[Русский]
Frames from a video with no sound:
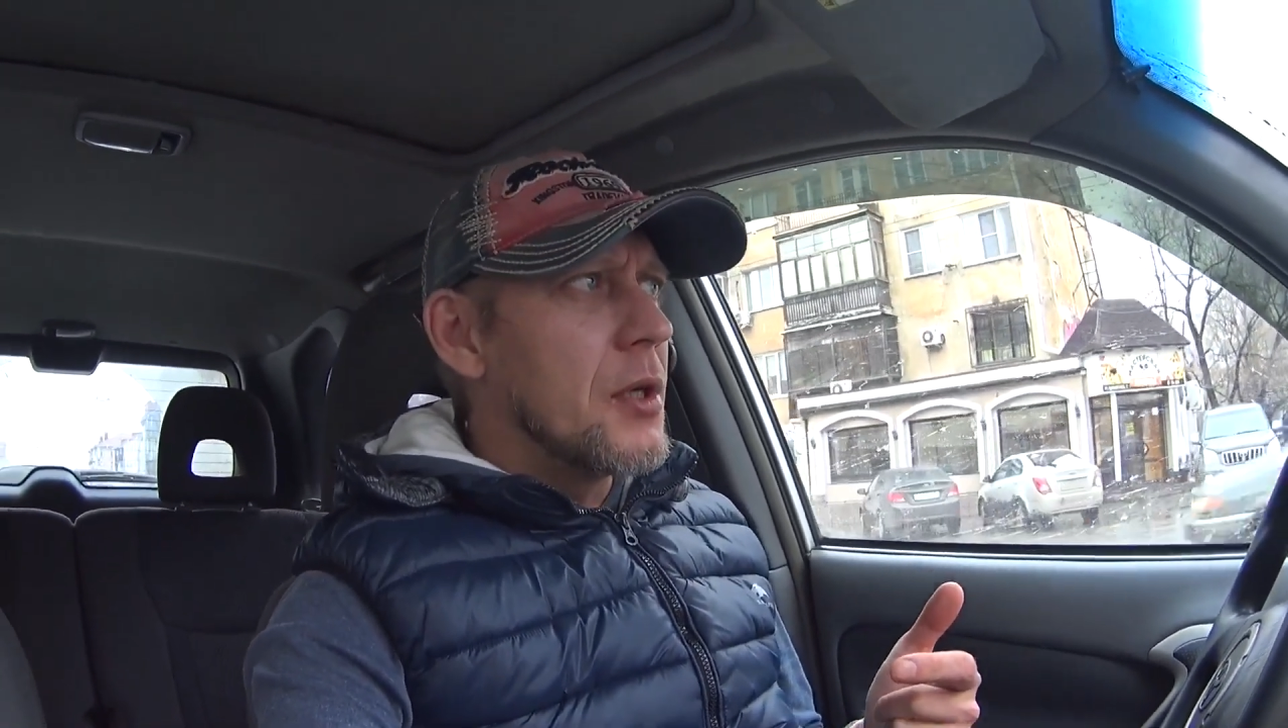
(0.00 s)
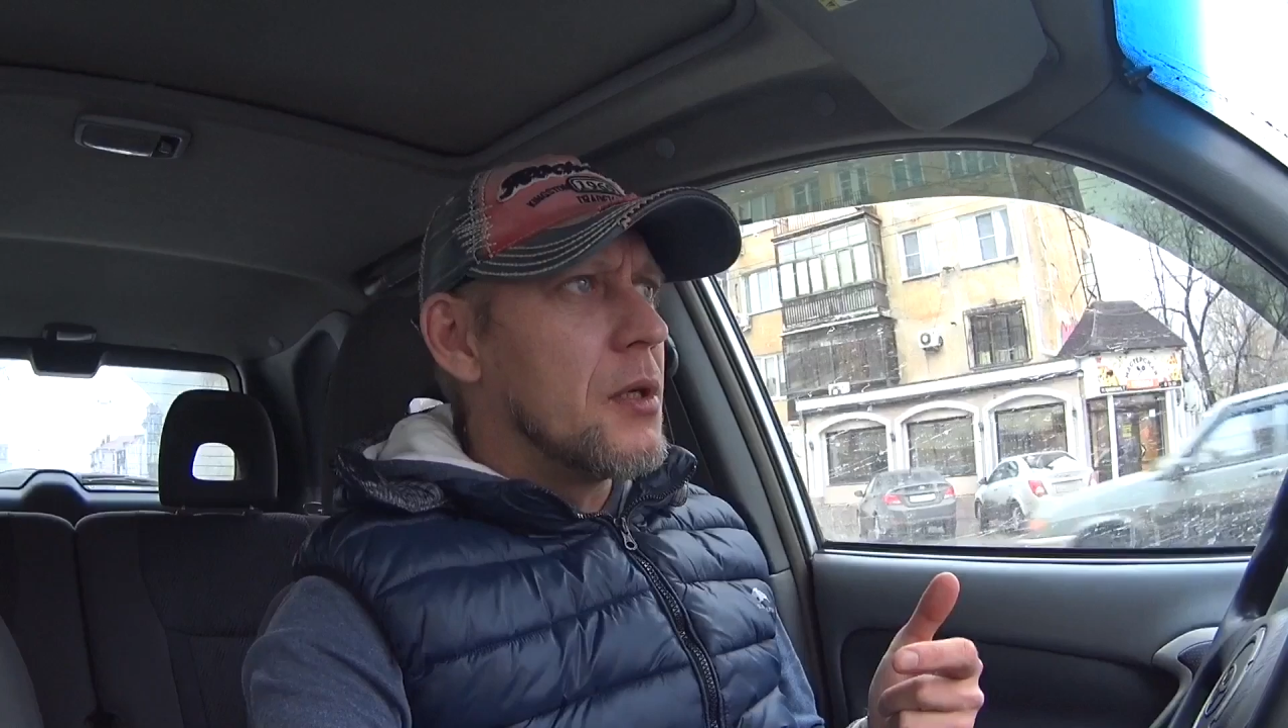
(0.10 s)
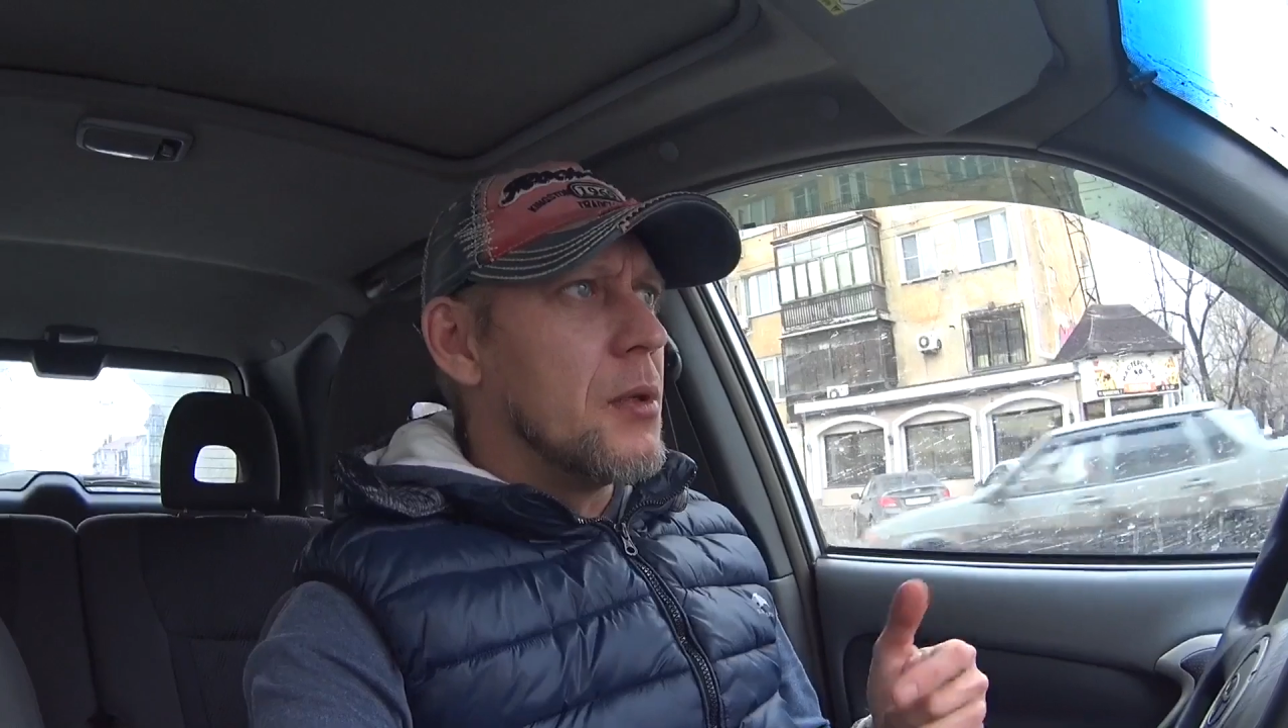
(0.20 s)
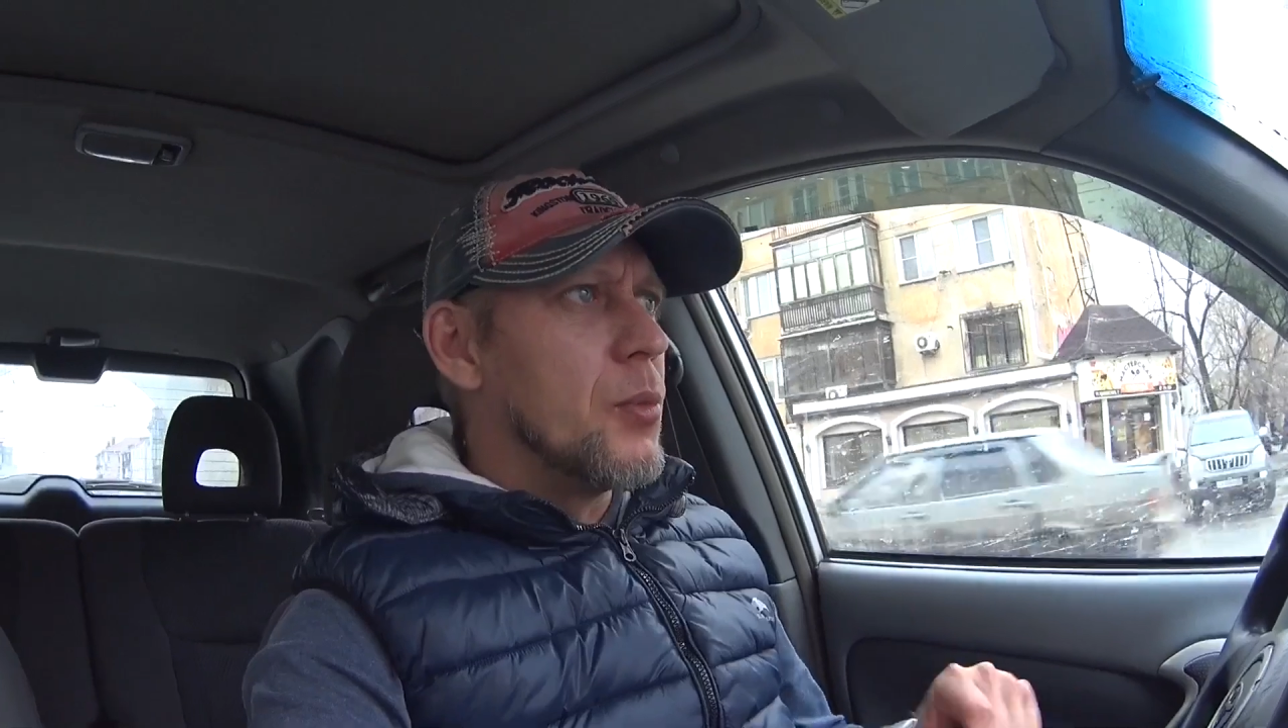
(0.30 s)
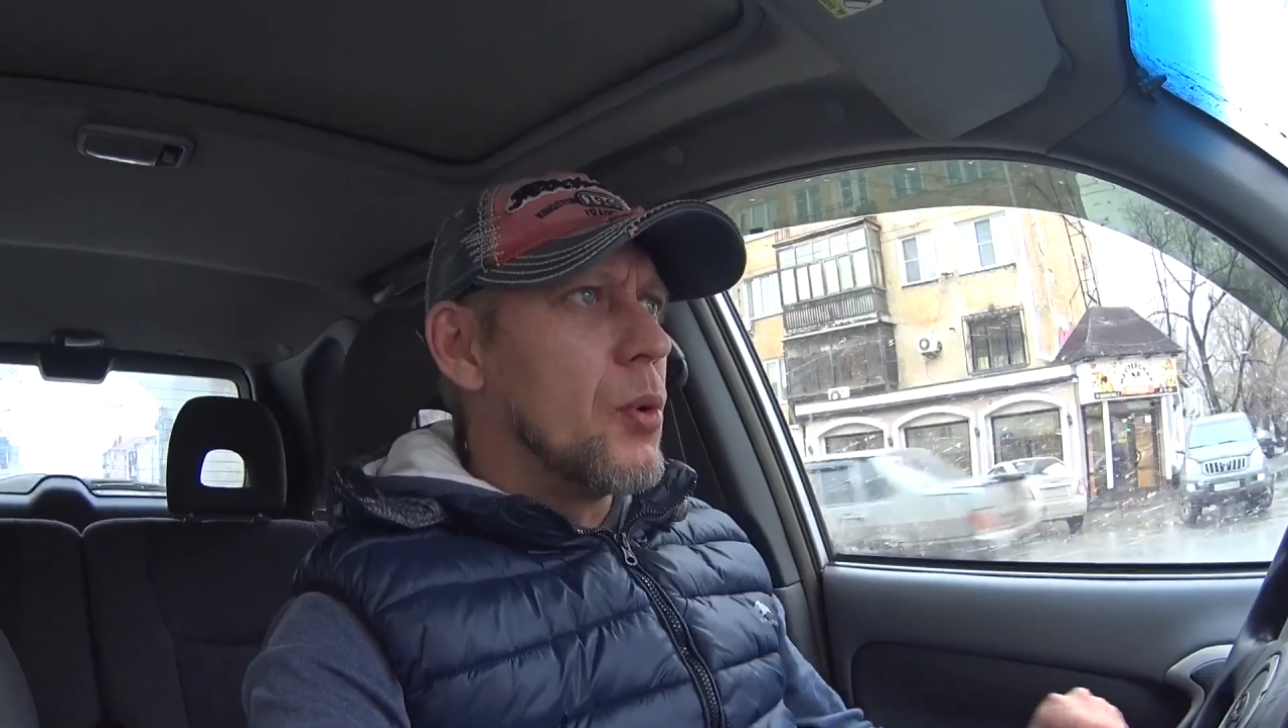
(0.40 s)
я
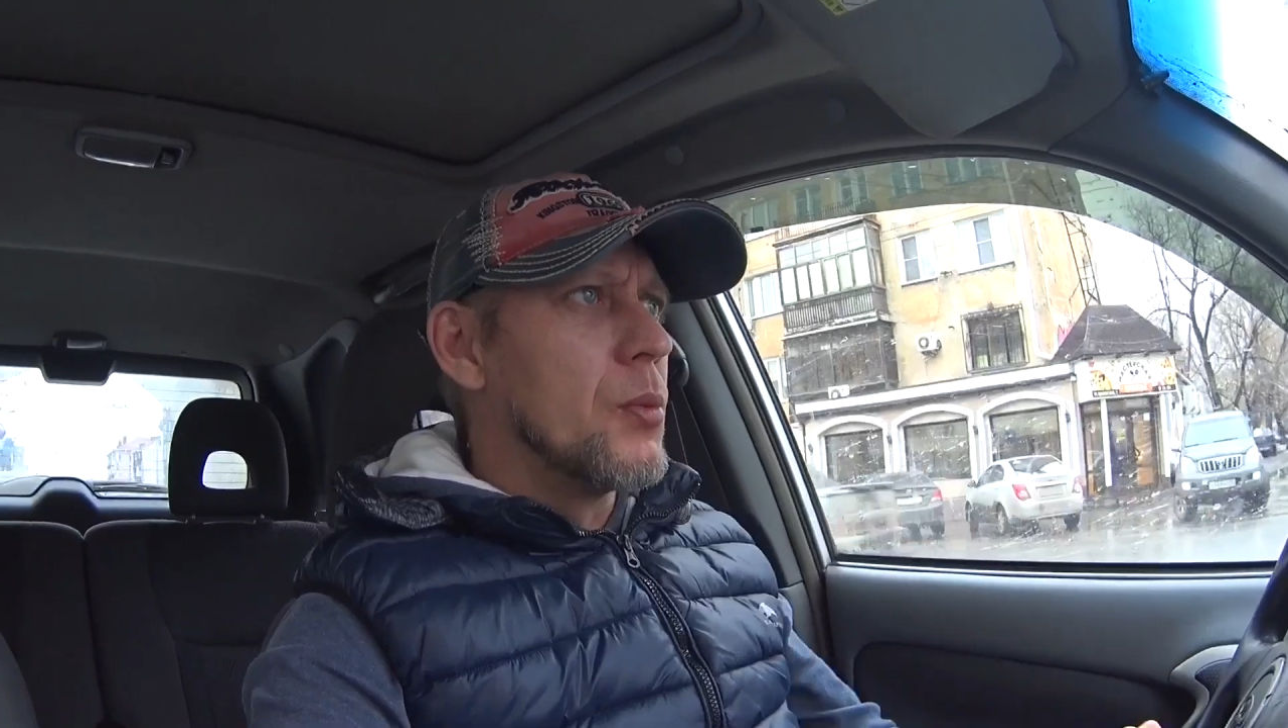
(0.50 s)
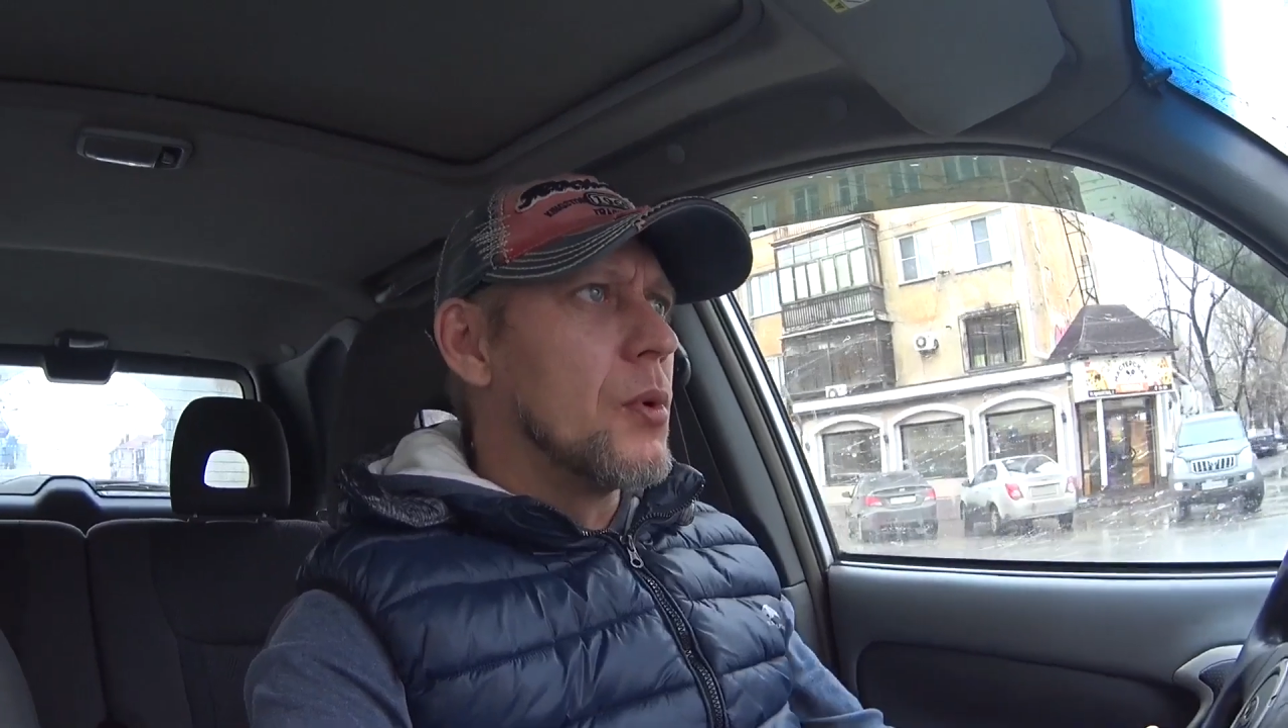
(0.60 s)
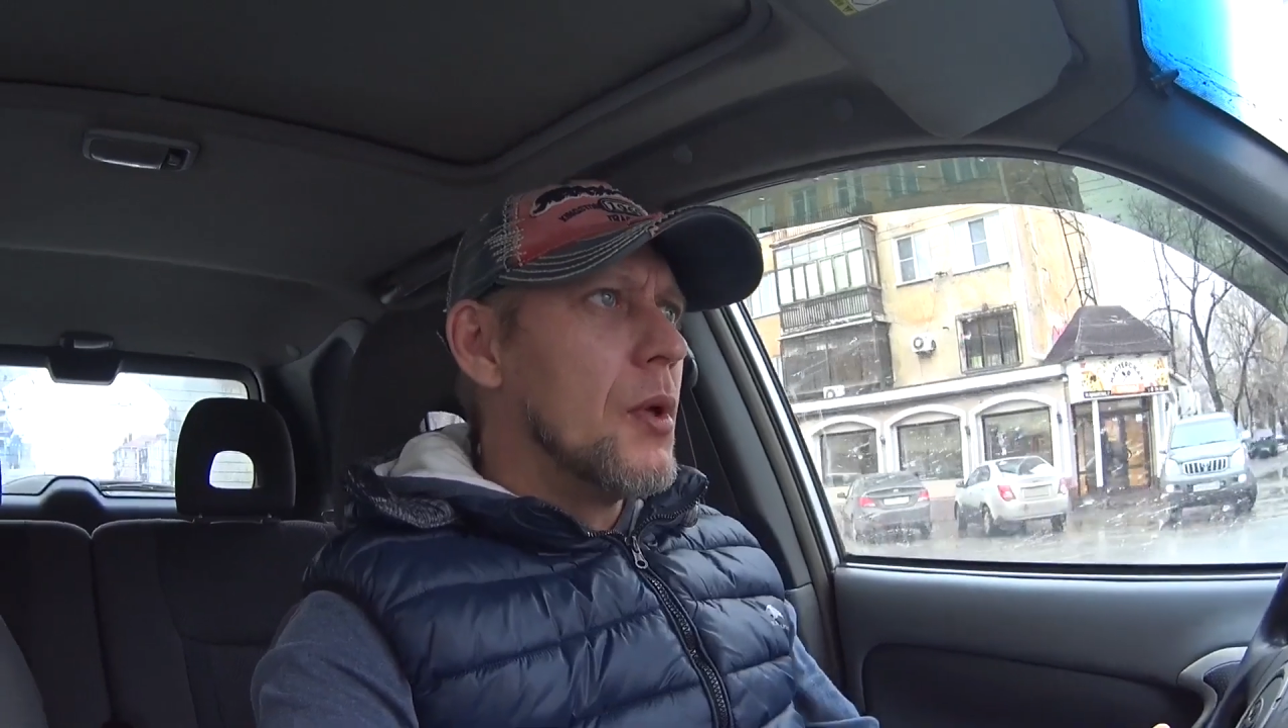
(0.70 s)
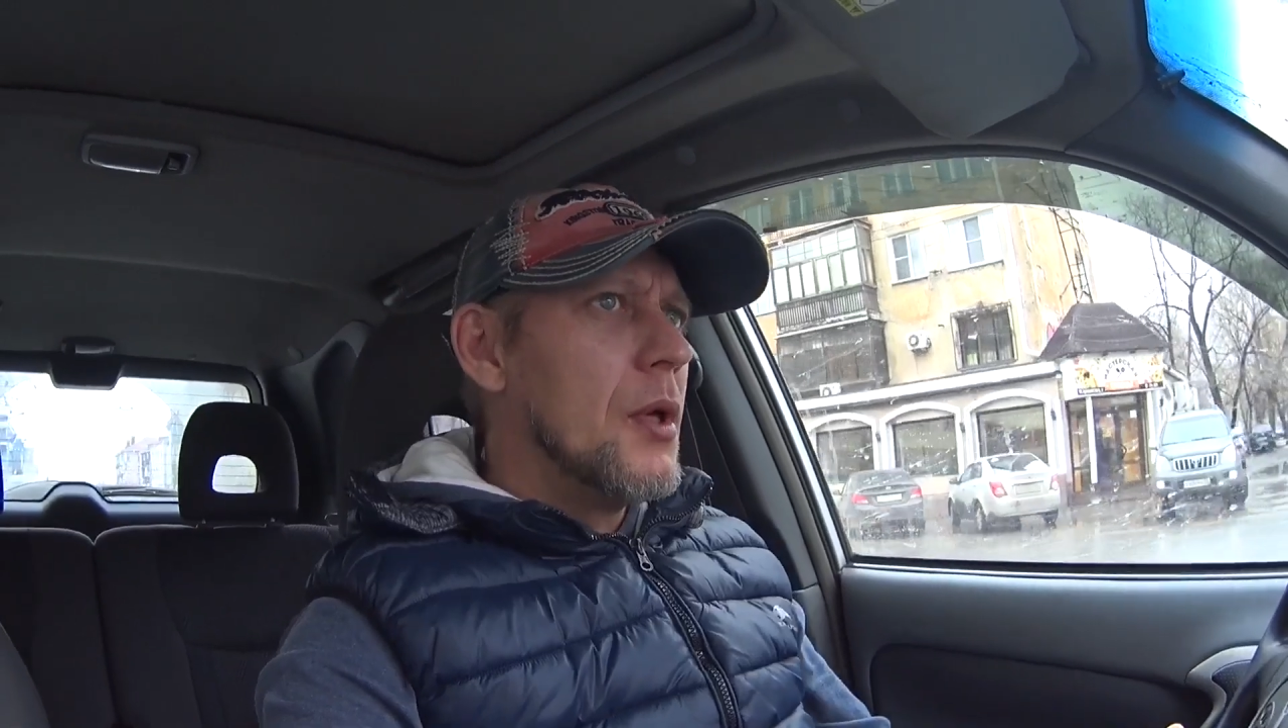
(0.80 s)
не помню.